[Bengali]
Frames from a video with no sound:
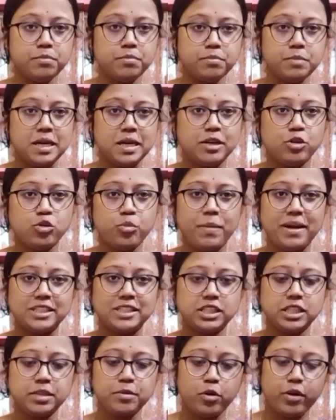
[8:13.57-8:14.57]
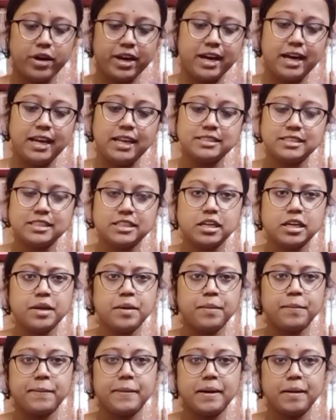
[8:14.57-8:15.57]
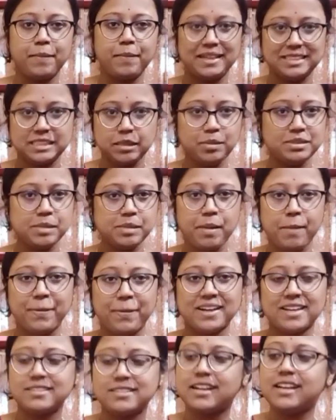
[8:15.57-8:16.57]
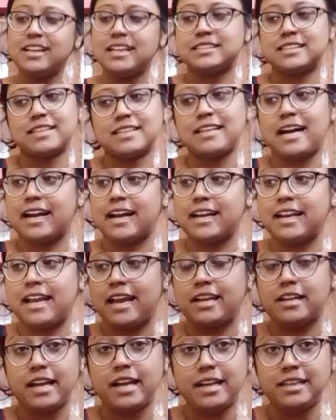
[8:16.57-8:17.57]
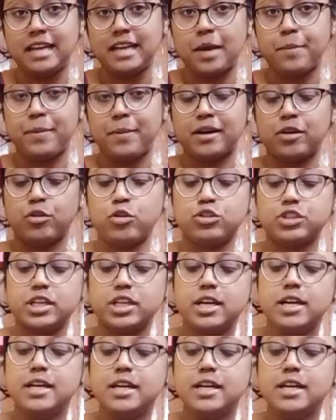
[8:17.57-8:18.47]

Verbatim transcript: একটু বেশি হয়ে গেলে যেটা ওখানে ভেজা ভেজা ব্যাপারটা থাকে না সেটা থাকে না এই ডাইপারগুলোতে